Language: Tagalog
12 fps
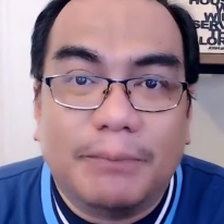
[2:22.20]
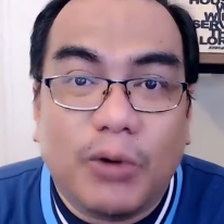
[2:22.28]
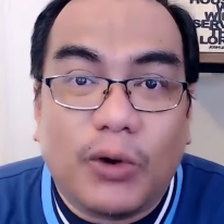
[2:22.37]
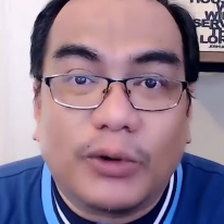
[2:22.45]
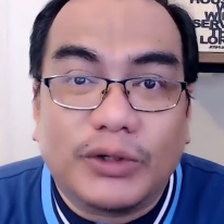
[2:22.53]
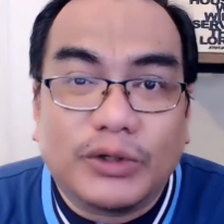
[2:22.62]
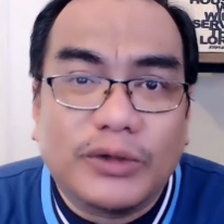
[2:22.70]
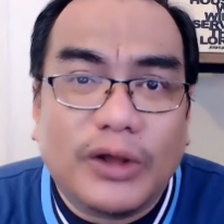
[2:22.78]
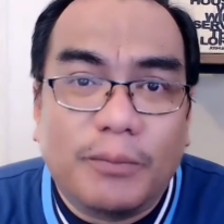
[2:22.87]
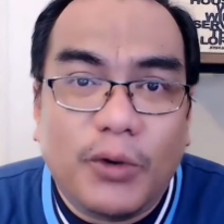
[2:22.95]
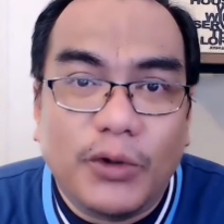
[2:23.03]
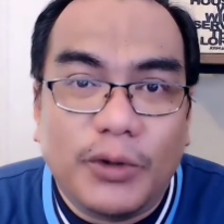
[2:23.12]
Hipokrito
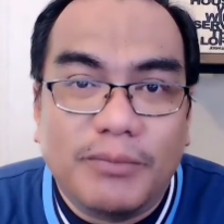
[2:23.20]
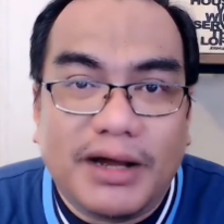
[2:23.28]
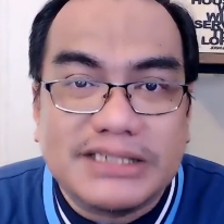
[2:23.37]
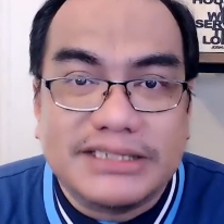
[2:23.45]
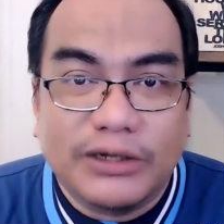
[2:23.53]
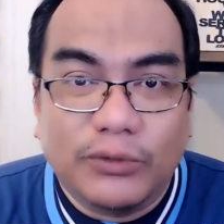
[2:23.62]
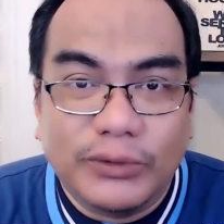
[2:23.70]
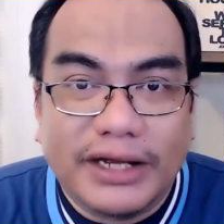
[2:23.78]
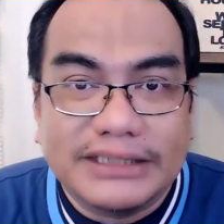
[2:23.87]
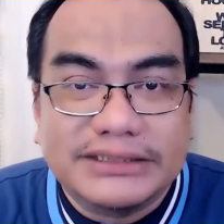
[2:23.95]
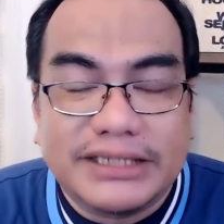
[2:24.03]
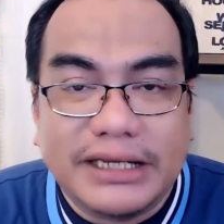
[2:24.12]
daw po yung mga
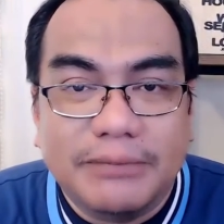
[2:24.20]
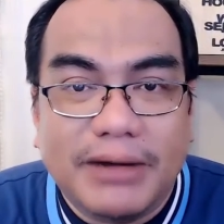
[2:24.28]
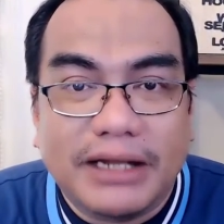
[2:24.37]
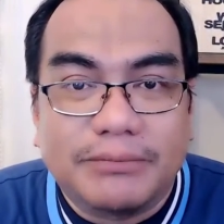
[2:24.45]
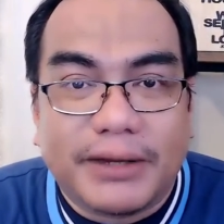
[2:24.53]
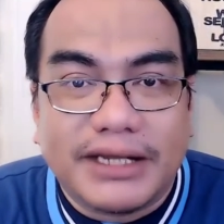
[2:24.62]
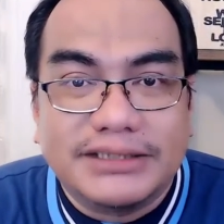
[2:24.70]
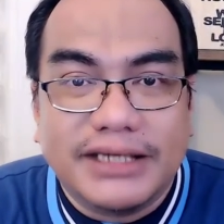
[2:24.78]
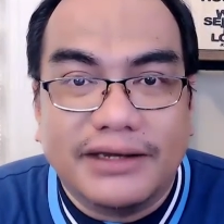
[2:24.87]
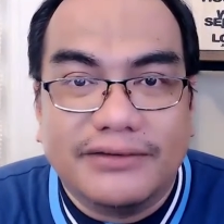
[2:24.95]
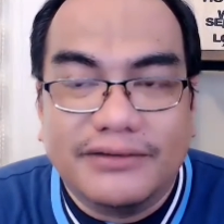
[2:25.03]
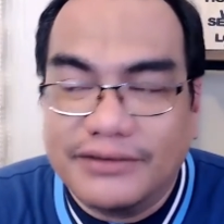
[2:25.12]
sinaunang iskriba at
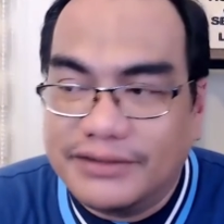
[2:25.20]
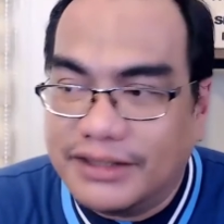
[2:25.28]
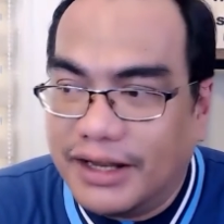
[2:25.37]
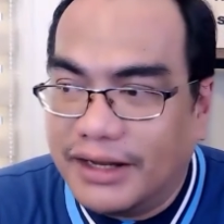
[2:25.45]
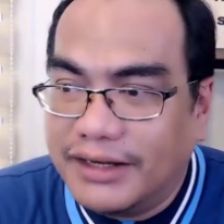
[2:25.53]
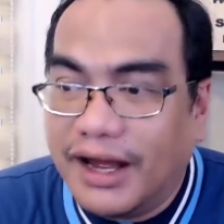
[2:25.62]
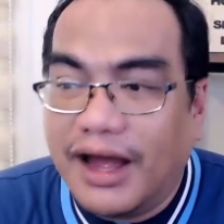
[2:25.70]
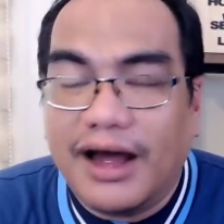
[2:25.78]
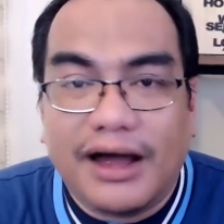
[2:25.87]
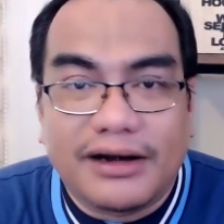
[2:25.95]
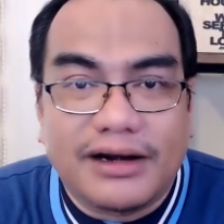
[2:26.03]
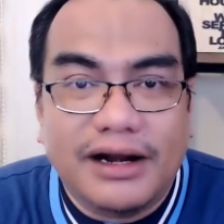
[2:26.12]
pariseyo na
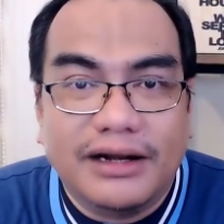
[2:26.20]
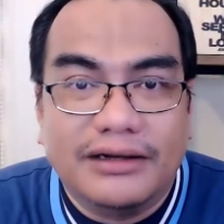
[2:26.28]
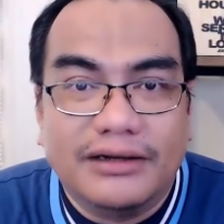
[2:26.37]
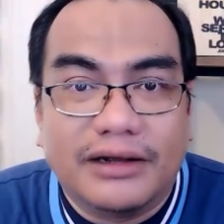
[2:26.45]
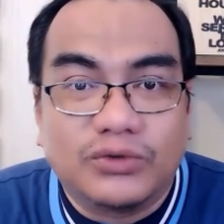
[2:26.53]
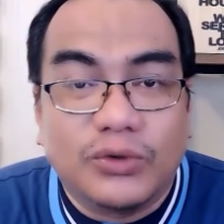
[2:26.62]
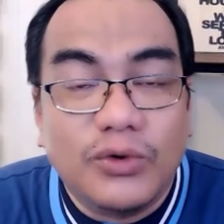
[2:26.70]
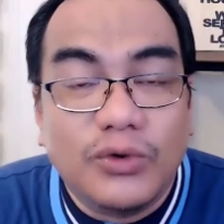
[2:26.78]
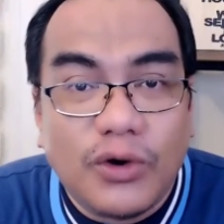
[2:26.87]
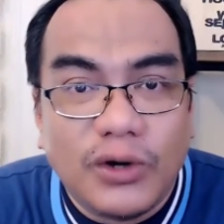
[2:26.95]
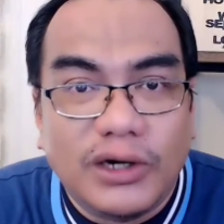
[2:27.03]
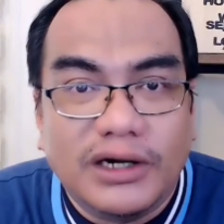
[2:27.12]
nangangaral ng
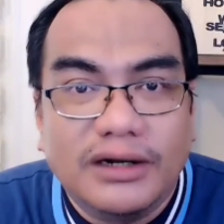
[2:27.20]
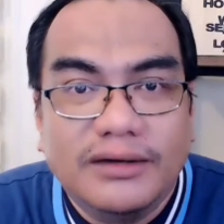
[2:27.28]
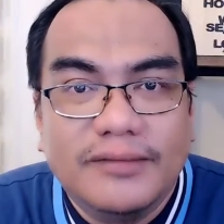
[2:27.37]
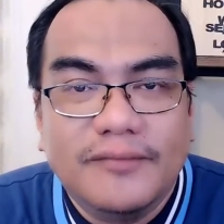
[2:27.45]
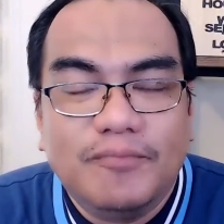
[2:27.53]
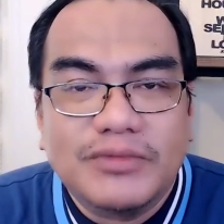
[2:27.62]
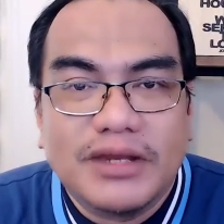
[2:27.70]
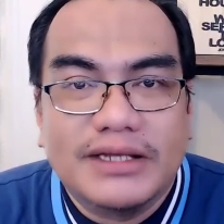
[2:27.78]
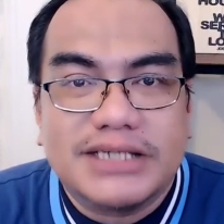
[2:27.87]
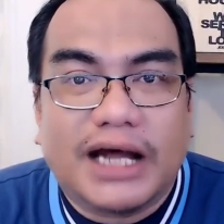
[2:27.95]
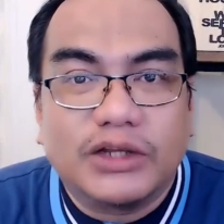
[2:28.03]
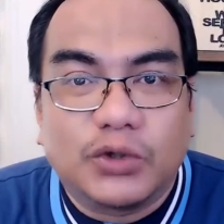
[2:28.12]
tungkol
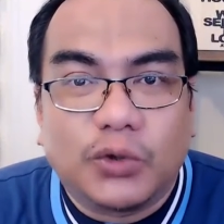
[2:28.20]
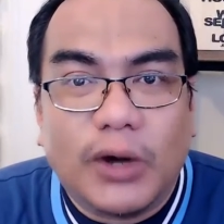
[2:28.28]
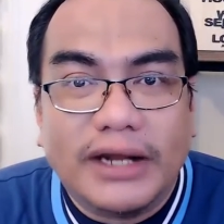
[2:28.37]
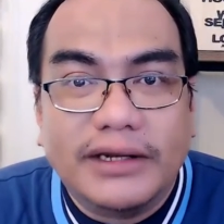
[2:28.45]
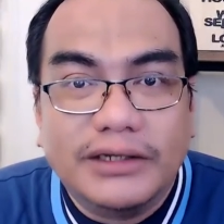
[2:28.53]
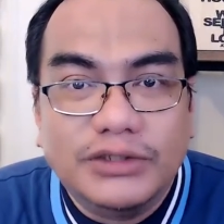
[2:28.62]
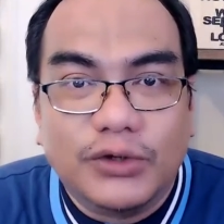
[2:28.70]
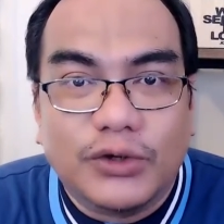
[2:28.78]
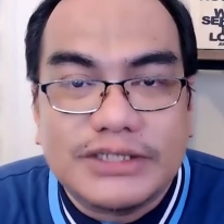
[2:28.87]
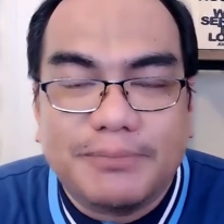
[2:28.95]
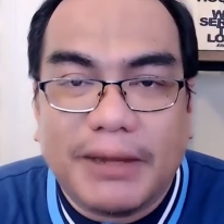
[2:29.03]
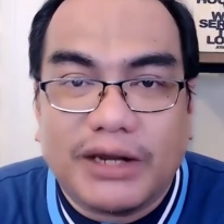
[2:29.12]
sa katuruan ng
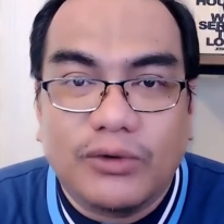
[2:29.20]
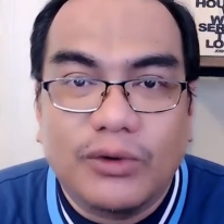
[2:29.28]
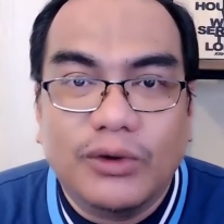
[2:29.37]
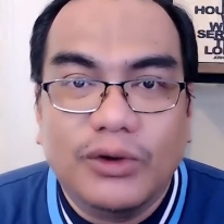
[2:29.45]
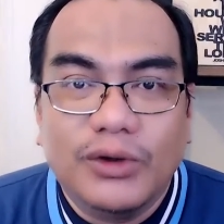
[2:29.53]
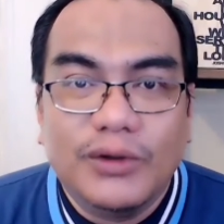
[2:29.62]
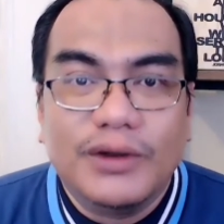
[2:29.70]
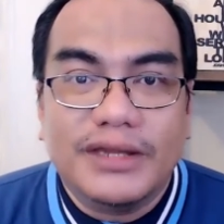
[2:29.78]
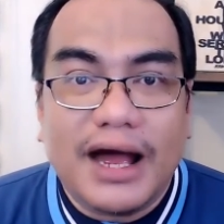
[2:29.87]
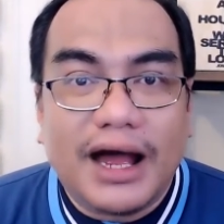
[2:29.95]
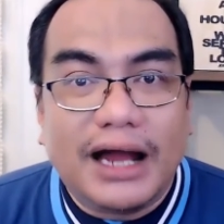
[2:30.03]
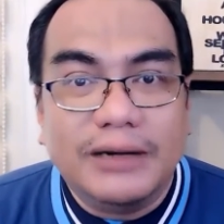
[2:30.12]
Diyos pero
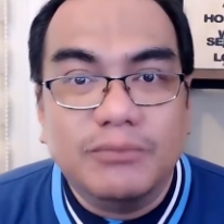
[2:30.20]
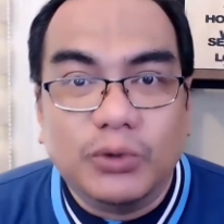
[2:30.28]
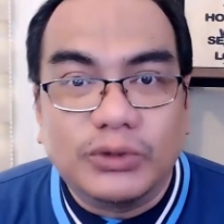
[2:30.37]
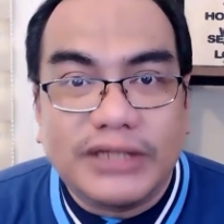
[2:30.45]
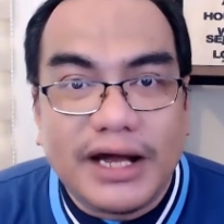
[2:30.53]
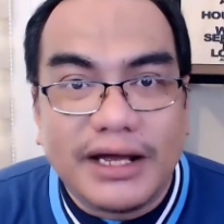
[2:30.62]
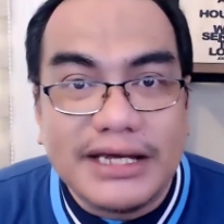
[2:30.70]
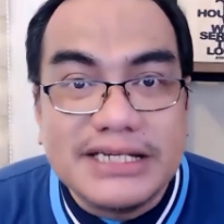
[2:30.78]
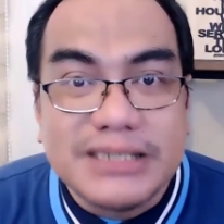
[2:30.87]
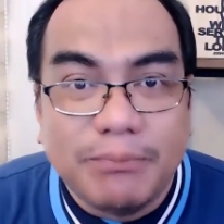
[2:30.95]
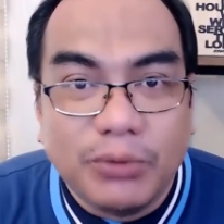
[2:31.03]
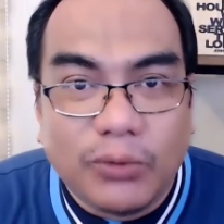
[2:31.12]
nakakalimutang
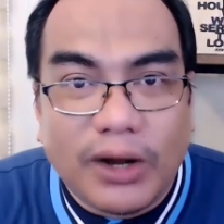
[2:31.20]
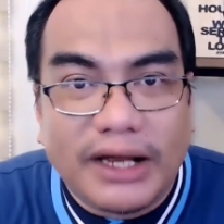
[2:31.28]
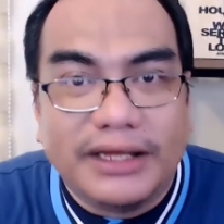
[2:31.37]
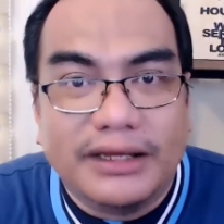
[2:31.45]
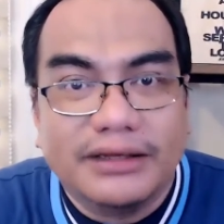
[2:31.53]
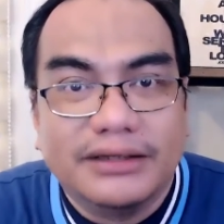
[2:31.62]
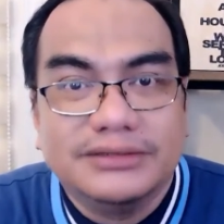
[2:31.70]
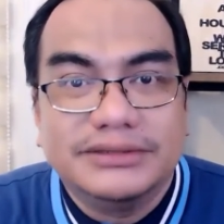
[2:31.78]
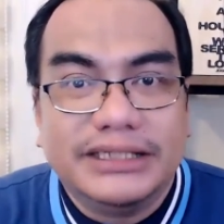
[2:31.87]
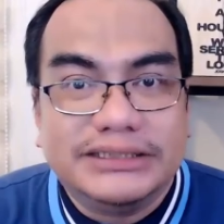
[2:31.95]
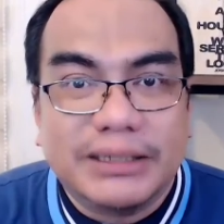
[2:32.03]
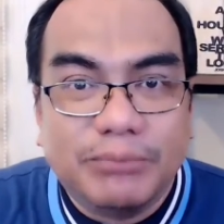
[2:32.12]
isabuhay.
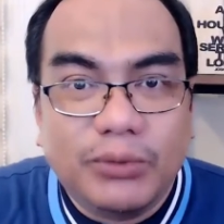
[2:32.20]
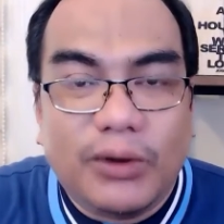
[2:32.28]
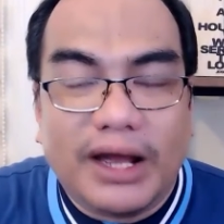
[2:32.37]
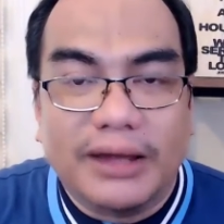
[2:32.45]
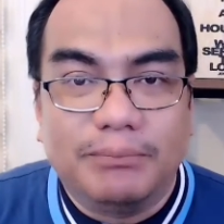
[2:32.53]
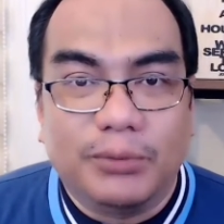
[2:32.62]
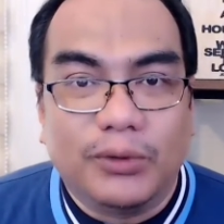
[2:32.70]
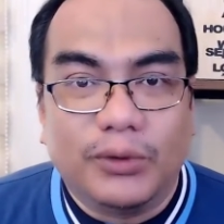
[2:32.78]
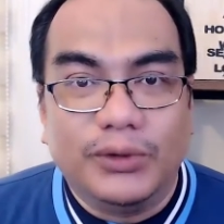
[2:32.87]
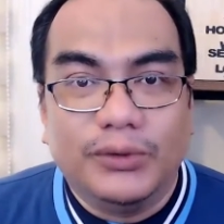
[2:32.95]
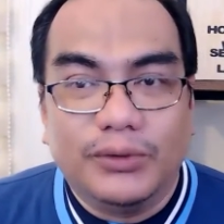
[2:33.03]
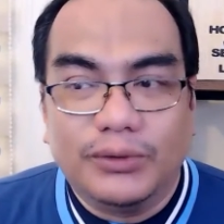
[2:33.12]
Isabuhay
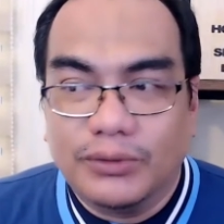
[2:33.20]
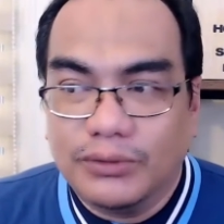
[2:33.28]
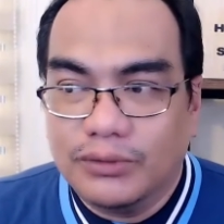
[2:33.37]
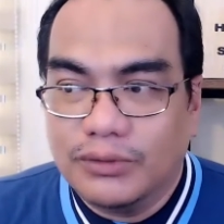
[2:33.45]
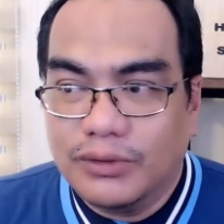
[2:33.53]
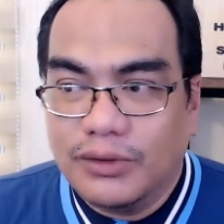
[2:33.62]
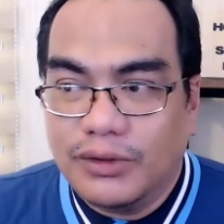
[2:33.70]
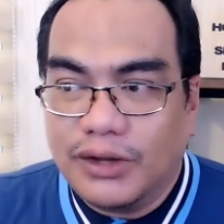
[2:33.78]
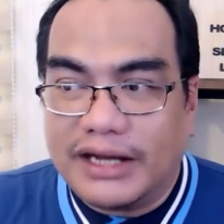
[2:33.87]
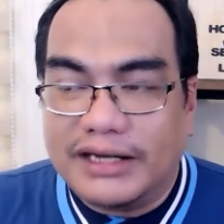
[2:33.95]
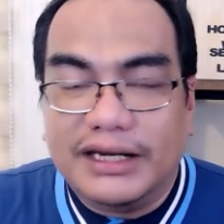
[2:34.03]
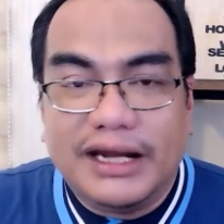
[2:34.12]
po yung
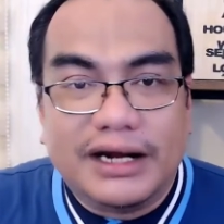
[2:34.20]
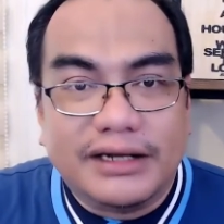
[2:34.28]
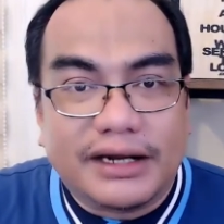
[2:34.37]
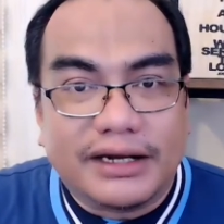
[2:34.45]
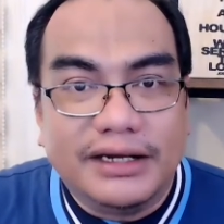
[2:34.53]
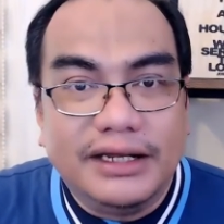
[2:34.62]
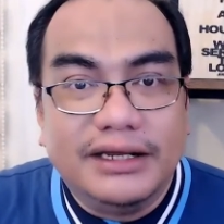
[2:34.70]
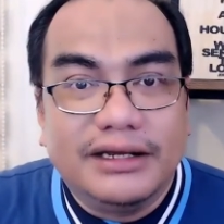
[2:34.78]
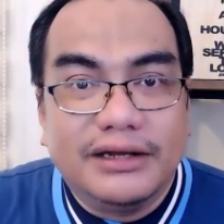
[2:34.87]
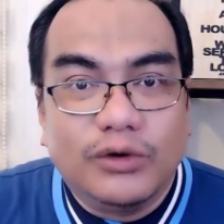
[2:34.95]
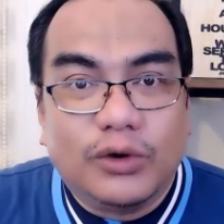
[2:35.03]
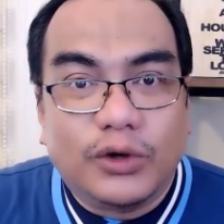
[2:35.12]
kanilang
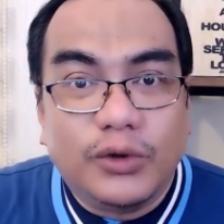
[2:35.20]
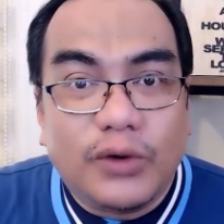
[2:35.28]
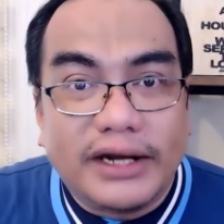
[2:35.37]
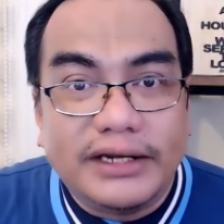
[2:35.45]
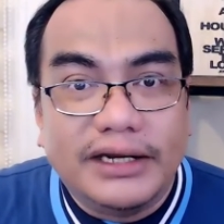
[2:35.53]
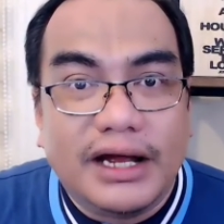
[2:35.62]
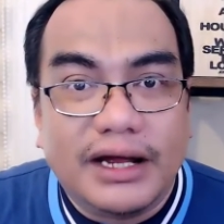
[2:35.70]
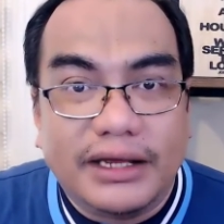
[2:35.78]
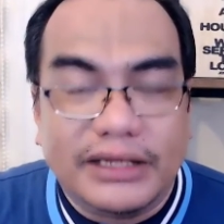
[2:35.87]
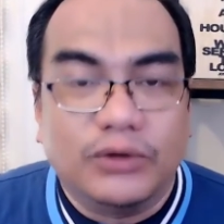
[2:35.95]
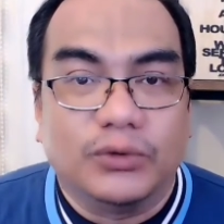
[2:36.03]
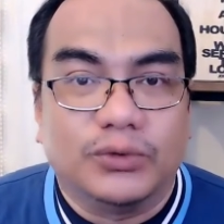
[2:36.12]
narinig or yung kanilang
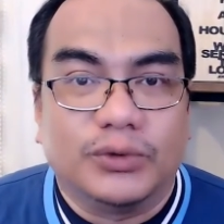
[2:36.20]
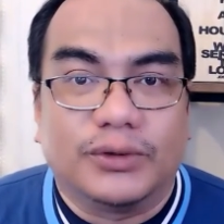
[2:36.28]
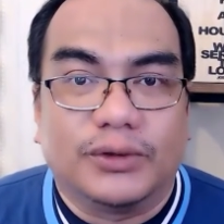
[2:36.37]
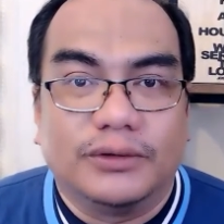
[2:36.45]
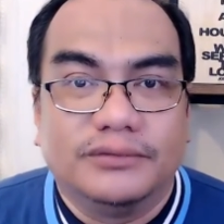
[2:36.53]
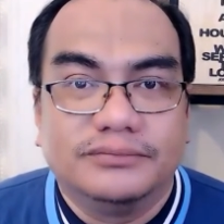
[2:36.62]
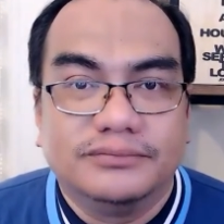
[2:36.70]
itinuturo.